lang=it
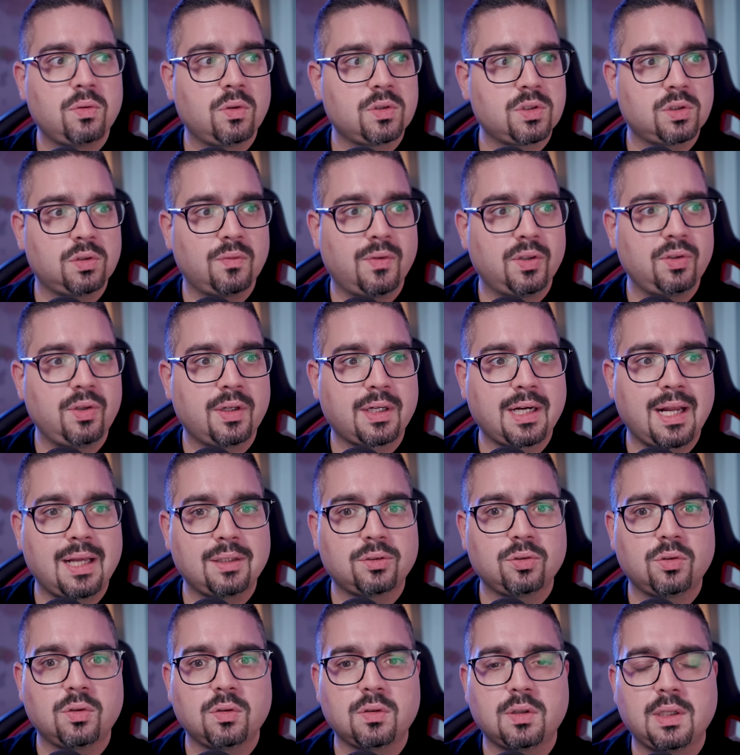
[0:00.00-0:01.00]
se non vado
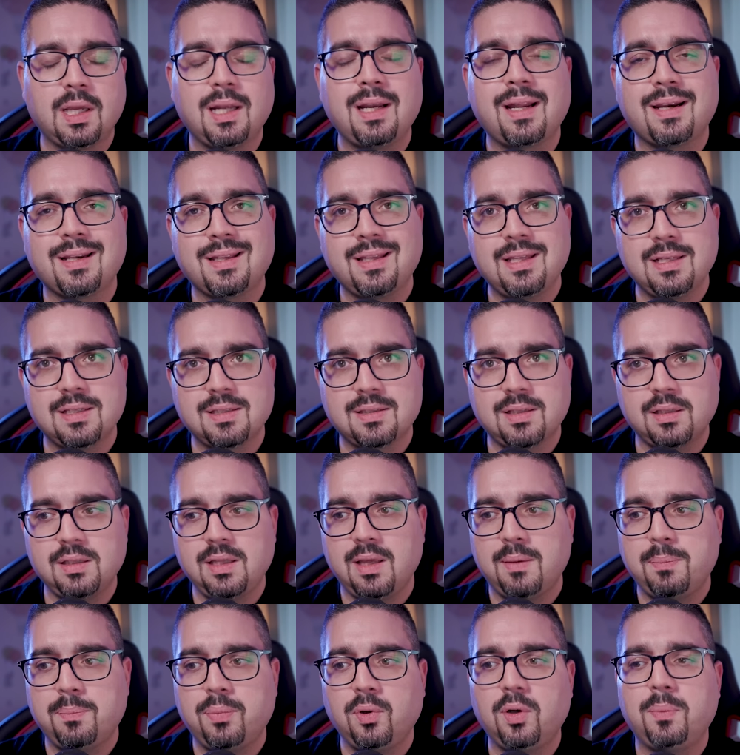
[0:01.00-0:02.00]
errato, che è la richiesta di
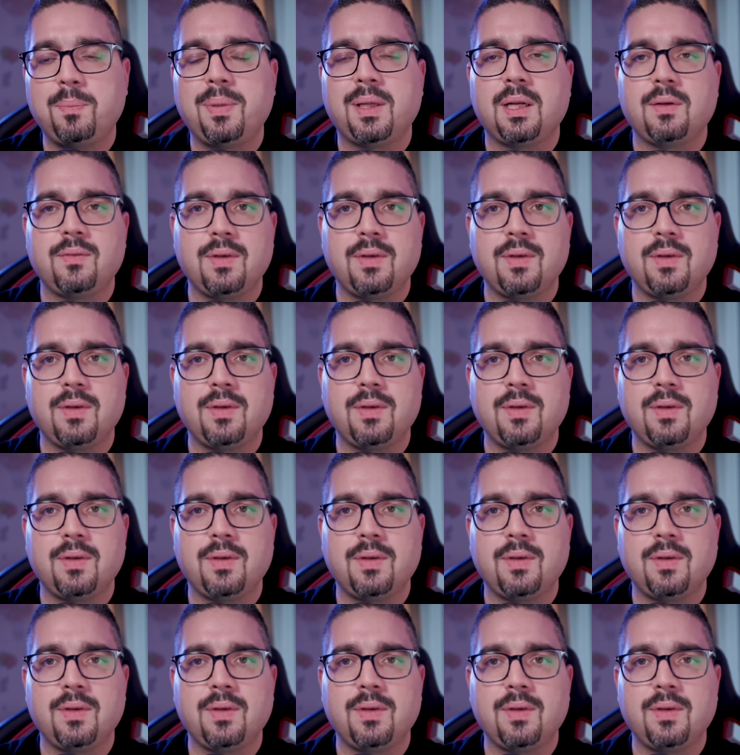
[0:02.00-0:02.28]
Apple per